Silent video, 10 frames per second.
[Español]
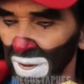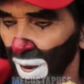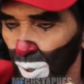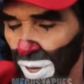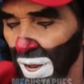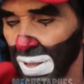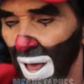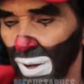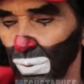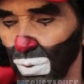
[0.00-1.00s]
Si ya no quieres
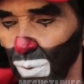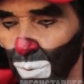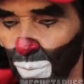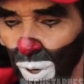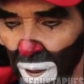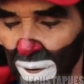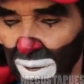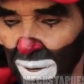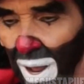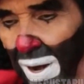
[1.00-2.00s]
nada con tu mujer,
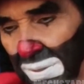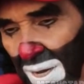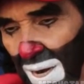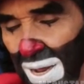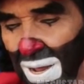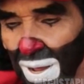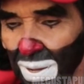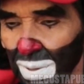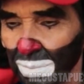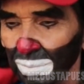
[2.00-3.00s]
Araceli,
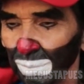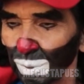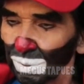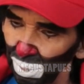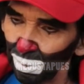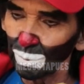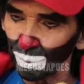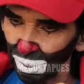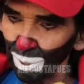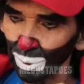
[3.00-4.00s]
pues sí con
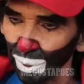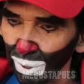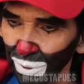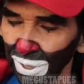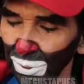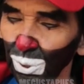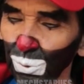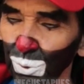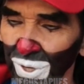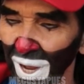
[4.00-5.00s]
tus hijos, ¿no? Que
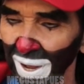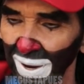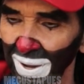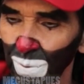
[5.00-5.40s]
son tu sangre